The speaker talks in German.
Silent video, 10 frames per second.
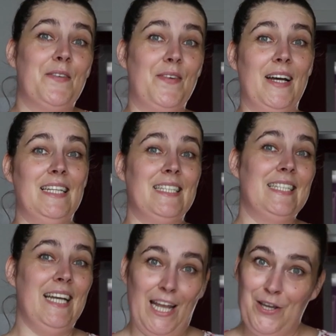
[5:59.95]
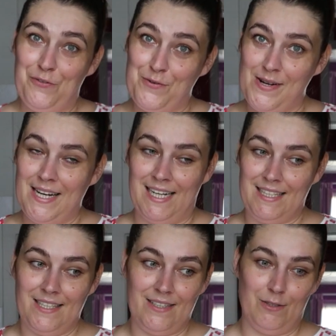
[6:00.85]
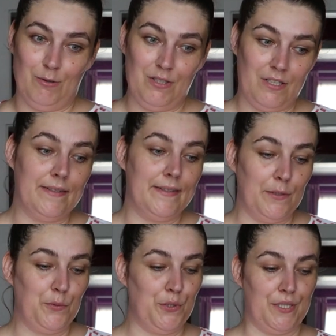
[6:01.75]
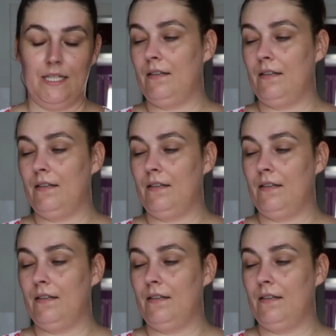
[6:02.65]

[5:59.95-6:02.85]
weil ich sie eingefroren hatte und dadurch